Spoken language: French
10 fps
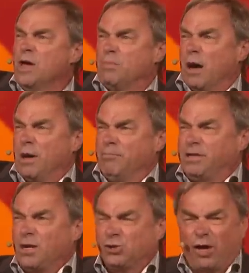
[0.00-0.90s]
Puis en même
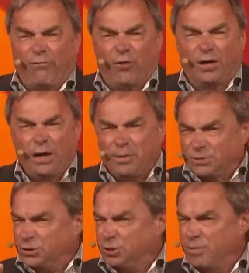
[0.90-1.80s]
temps, j'étais foqué parce
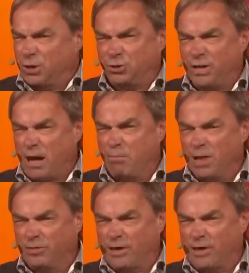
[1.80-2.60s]
que j'imaginais la belle